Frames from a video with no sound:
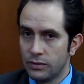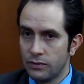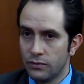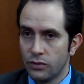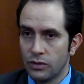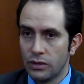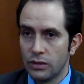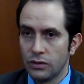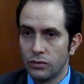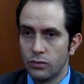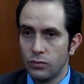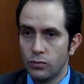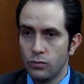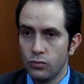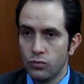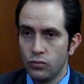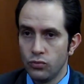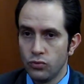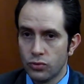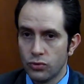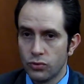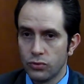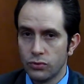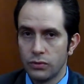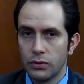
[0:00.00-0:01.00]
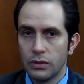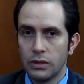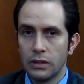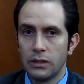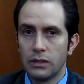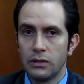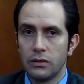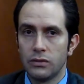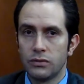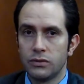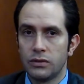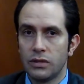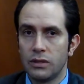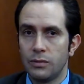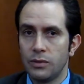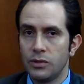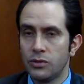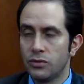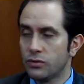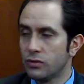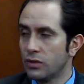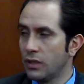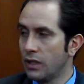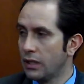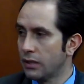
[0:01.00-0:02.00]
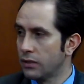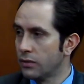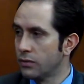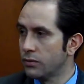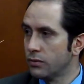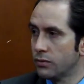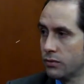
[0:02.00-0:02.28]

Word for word: enfocando mucho en los servicios de datos.